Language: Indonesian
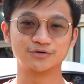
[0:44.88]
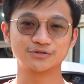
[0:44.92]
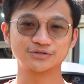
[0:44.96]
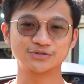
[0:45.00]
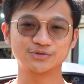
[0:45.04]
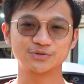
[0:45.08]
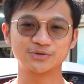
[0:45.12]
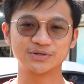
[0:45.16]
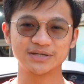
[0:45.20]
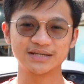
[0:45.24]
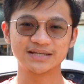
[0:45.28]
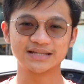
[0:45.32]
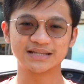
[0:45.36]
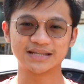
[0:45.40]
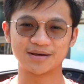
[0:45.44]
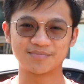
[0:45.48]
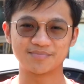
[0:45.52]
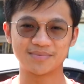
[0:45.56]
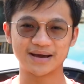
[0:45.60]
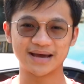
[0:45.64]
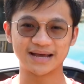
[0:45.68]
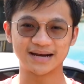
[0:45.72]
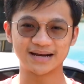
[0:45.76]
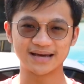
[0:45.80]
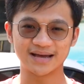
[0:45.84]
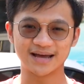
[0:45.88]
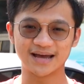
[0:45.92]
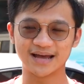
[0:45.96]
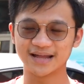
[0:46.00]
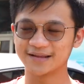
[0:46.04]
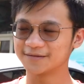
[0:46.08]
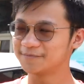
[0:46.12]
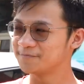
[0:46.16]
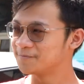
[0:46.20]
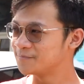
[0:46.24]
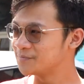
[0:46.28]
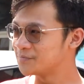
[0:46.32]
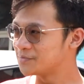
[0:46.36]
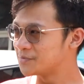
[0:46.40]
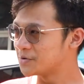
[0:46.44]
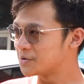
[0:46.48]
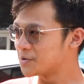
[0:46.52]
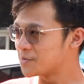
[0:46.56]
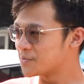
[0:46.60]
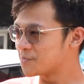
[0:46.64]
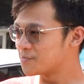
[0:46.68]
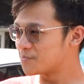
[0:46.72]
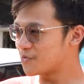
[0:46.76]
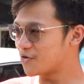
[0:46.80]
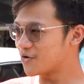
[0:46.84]
luxury tambah elegan
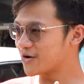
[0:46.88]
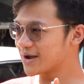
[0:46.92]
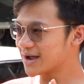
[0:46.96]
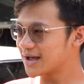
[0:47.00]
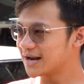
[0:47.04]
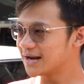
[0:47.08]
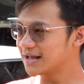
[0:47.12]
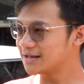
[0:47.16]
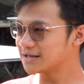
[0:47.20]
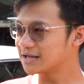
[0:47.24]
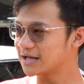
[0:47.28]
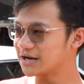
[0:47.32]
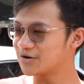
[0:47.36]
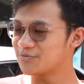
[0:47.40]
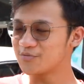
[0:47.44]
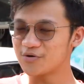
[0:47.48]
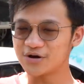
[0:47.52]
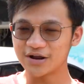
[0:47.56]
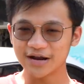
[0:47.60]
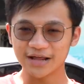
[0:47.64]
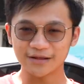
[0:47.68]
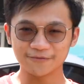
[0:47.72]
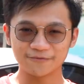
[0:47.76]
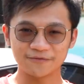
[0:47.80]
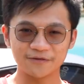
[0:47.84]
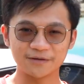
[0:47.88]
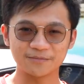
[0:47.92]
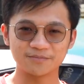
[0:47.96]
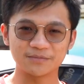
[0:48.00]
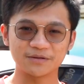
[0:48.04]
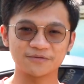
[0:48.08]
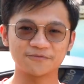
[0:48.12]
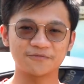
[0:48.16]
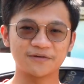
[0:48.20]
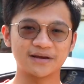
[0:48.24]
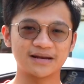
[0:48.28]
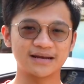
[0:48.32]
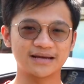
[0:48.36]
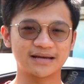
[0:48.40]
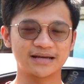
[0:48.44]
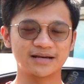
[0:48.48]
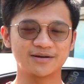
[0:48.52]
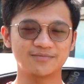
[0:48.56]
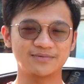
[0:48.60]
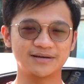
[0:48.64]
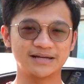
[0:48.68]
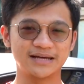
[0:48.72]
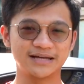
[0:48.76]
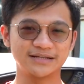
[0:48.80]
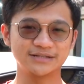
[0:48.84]
pokoknya kalian kalau mau ngeliat fitment velgnya
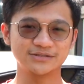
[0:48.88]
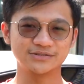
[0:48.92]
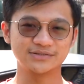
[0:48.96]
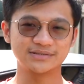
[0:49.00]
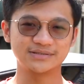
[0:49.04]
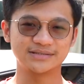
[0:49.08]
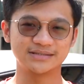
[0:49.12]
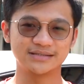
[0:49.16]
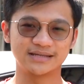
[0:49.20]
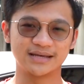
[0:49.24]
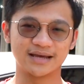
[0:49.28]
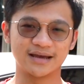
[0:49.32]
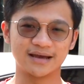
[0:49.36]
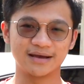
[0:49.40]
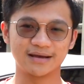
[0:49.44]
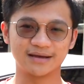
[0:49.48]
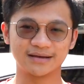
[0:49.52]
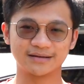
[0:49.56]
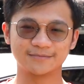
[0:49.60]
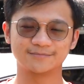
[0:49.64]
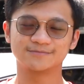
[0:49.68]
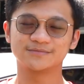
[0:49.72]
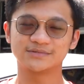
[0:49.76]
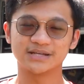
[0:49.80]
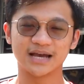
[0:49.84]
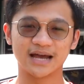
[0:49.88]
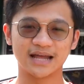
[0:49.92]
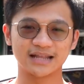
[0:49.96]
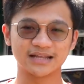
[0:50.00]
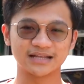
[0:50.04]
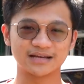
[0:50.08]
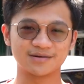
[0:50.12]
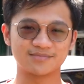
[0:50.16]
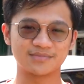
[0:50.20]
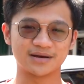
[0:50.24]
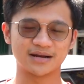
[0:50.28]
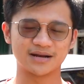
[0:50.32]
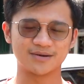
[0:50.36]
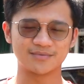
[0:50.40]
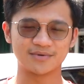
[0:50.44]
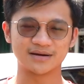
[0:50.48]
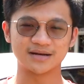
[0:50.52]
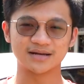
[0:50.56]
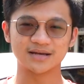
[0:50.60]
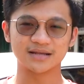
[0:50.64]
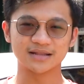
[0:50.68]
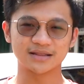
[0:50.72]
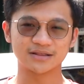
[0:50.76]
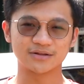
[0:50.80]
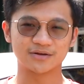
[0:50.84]
lebih lanjut ya jangan
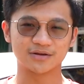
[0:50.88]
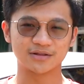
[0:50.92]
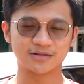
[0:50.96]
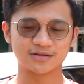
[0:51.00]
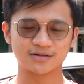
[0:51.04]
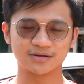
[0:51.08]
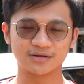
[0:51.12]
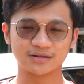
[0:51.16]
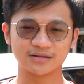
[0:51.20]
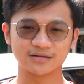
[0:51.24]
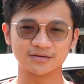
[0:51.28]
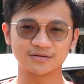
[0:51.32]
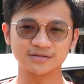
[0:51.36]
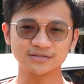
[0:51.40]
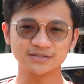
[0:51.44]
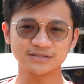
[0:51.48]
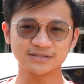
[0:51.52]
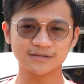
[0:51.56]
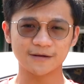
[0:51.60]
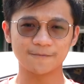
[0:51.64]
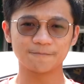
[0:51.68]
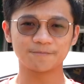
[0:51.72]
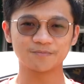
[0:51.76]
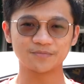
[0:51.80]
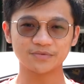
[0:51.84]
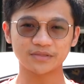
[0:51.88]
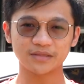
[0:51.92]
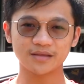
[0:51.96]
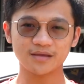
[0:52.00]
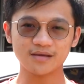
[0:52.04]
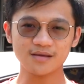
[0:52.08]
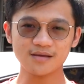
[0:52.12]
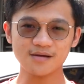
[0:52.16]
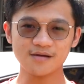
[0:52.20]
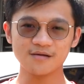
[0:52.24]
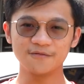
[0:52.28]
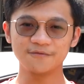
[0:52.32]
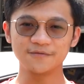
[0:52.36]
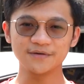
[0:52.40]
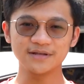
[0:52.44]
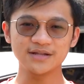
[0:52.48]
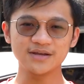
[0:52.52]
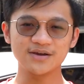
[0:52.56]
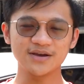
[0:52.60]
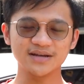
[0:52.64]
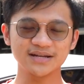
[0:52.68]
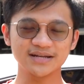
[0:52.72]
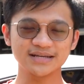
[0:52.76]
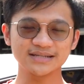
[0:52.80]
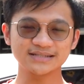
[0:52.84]
kemana-mana tonton terus
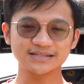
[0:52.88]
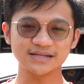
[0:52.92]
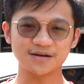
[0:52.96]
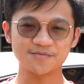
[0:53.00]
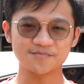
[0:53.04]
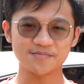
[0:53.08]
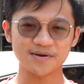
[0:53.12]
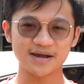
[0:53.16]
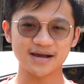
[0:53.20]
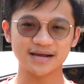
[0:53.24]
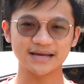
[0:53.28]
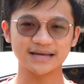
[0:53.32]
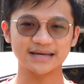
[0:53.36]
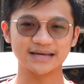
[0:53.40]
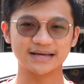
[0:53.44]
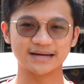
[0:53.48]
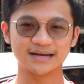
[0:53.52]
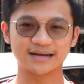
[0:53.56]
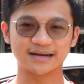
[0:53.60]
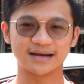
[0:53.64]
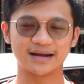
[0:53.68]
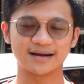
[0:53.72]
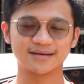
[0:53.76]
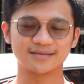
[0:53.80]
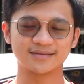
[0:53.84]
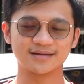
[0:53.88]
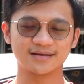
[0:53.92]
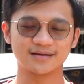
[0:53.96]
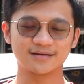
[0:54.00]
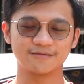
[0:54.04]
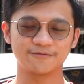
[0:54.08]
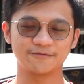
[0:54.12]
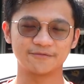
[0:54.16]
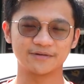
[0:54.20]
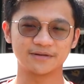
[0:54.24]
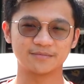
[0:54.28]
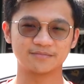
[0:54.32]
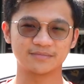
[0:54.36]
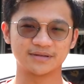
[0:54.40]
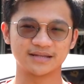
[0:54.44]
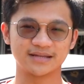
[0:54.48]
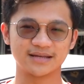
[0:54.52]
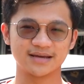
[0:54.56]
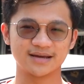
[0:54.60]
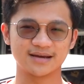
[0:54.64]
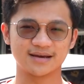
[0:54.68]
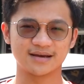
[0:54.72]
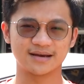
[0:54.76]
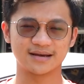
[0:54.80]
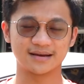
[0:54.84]
video ini sampai akhir karena
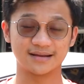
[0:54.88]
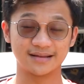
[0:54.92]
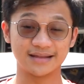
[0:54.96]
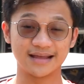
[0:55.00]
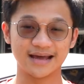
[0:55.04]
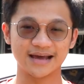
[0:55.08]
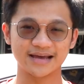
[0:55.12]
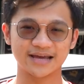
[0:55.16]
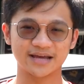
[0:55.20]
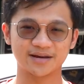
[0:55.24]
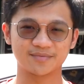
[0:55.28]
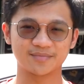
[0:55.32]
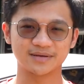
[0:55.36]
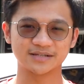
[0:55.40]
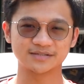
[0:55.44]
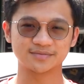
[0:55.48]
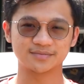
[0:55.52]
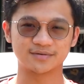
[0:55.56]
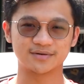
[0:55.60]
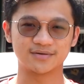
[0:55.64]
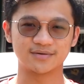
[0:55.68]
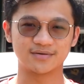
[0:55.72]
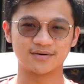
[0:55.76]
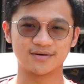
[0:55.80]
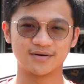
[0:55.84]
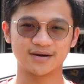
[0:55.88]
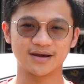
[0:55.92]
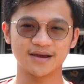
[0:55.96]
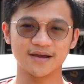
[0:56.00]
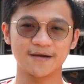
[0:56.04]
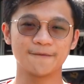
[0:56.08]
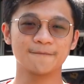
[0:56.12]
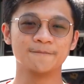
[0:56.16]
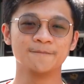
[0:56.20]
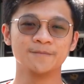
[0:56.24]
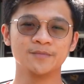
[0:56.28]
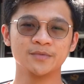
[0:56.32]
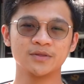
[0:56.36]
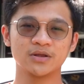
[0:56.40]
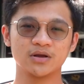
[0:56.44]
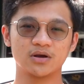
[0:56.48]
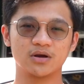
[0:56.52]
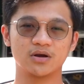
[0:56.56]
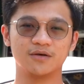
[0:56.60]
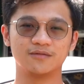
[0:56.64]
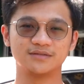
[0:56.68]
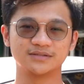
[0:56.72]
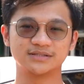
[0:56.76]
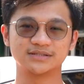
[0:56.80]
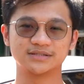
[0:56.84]
fitmentnya ada di akhir Max Bro oke okay?
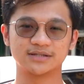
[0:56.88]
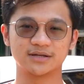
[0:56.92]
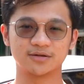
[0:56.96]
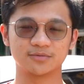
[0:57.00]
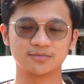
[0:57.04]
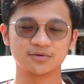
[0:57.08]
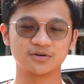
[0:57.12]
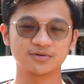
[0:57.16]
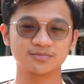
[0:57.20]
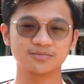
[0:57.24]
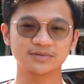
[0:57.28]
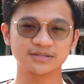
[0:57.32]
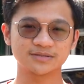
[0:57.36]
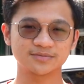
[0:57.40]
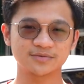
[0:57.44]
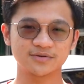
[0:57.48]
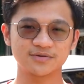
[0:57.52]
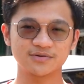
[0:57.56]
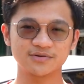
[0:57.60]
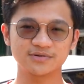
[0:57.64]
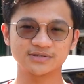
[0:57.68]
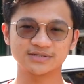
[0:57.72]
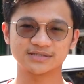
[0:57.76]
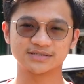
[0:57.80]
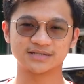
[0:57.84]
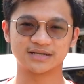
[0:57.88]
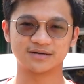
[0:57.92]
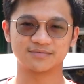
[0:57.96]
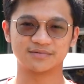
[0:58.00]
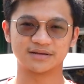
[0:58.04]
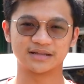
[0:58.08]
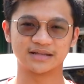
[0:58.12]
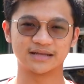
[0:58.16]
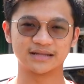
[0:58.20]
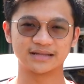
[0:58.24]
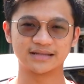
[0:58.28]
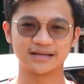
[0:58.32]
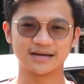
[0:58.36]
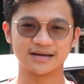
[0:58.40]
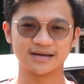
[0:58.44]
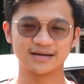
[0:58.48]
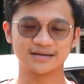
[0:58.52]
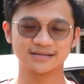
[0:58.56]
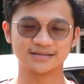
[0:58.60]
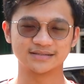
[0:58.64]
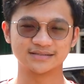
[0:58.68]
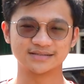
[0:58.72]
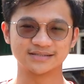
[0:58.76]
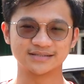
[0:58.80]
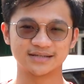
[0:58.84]
Gue Vincent Tahun selamat datang
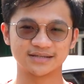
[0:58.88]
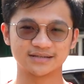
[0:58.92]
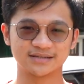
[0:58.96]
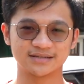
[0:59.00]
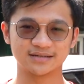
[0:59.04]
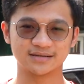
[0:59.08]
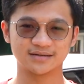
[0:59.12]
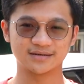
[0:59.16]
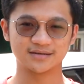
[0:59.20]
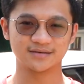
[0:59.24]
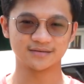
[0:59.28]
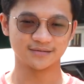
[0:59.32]
di channel